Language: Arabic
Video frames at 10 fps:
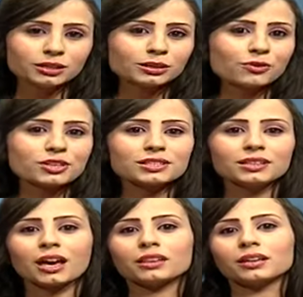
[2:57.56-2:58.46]

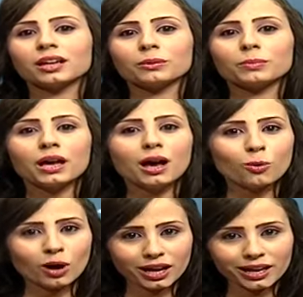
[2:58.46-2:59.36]
لتفاصيل هذه الأنباء
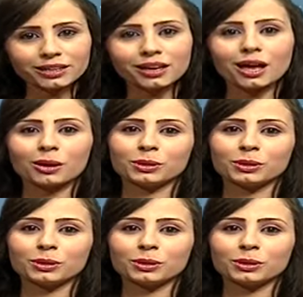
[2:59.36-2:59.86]
وغيرها